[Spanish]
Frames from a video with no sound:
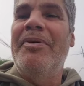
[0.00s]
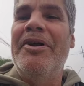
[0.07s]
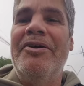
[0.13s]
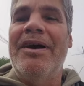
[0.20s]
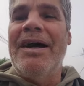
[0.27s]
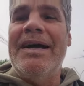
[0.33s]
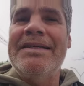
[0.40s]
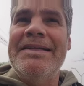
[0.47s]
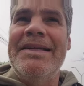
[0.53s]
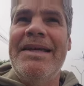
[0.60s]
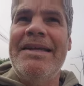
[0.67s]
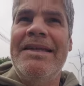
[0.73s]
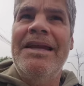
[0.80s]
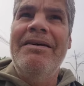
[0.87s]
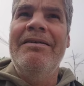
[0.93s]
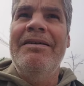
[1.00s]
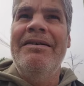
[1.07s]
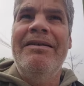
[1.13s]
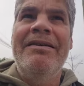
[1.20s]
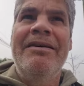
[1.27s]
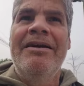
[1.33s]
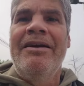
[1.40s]
Pero así
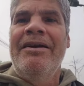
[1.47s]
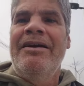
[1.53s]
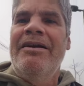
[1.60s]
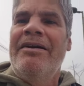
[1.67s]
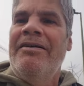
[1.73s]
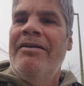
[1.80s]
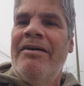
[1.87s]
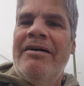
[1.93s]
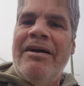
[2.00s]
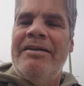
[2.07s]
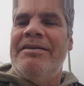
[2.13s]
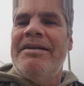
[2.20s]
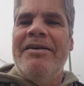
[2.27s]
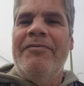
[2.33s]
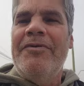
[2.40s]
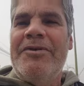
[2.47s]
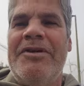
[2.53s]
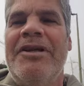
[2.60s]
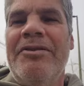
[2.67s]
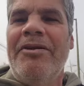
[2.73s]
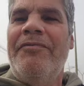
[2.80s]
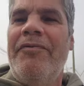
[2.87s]
están, así están
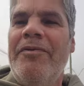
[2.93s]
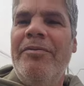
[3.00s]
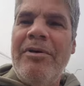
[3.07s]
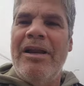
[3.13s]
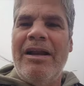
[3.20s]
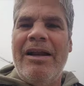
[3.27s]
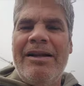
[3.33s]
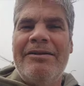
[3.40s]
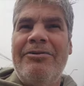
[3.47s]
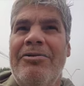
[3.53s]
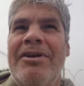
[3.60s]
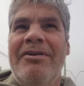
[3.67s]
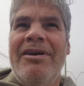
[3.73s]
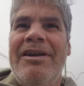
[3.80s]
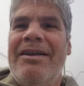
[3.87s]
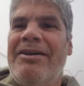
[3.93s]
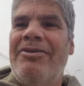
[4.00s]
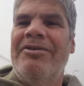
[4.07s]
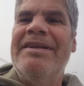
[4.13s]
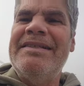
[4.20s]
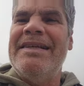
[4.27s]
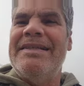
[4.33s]
funcionando el fútbol a alto nivel,
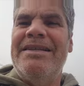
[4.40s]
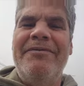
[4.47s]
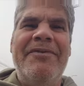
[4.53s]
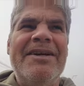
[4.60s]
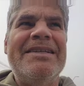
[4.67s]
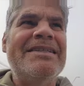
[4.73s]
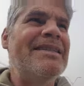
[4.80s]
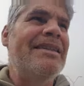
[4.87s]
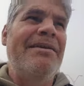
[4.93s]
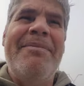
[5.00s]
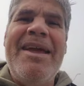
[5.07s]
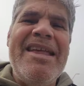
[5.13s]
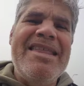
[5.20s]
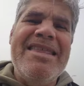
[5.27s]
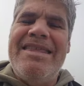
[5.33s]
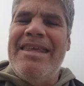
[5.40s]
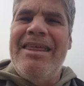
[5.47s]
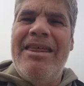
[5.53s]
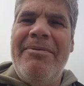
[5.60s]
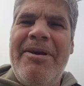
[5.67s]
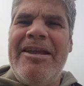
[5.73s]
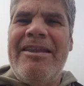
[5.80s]
con esas cifras
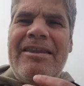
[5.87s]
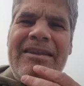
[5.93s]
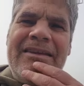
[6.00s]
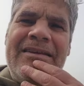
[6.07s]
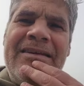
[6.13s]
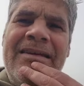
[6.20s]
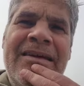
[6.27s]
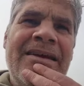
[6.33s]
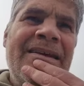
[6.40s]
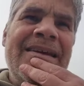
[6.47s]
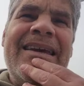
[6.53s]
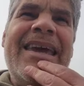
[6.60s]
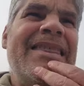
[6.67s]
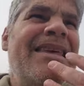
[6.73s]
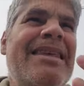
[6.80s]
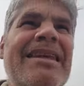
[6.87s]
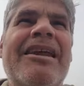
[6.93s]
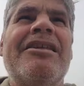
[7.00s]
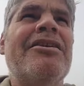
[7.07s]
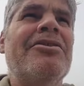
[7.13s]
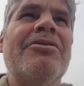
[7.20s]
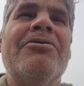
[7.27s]
dementes, dementes. ¿Qué hay
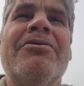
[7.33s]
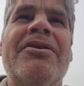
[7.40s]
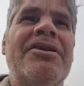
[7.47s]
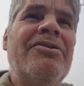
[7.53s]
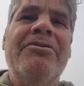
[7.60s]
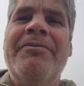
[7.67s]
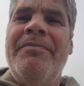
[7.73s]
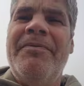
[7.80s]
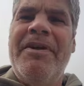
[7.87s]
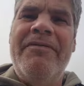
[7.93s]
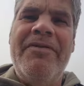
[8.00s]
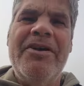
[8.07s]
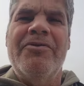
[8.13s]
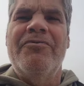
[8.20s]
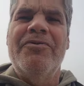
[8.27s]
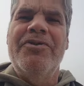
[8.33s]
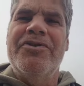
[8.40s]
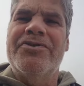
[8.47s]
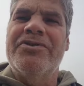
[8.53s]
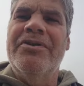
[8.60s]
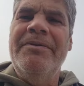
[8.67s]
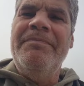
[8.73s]
detrás de todo esto? Es bien
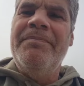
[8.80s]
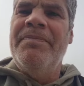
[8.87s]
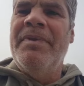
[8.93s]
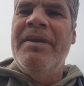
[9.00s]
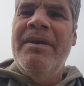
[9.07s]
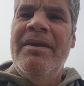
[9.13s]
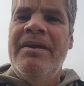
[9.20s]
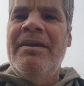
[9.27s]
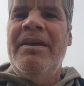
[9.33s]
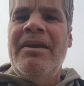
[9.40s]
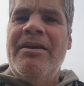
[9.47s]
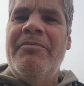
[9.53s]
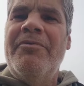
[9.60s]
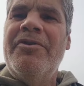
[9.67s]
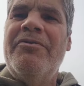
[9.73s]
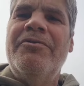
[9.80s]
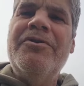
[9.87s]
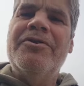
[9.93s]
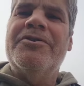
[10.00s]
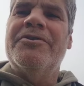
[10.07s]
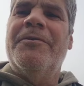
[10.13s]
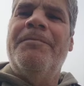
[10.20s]
curioso, ¿ah? es muy
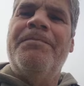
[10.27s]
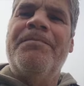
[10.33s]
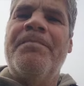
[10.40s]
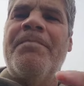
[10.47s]
curioso.